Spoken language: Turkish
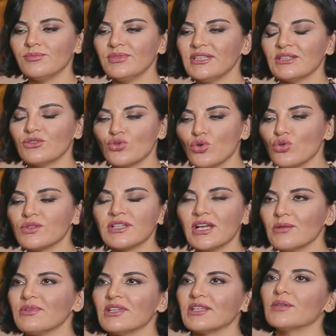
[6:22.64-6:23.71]
biz çok
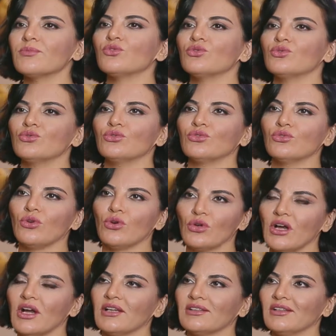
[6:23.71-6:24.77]
güzel bir ekip kurduk
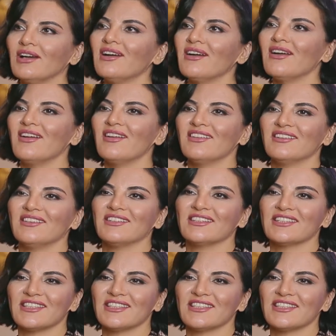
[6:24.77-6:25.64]
Koray'la. Ee, e,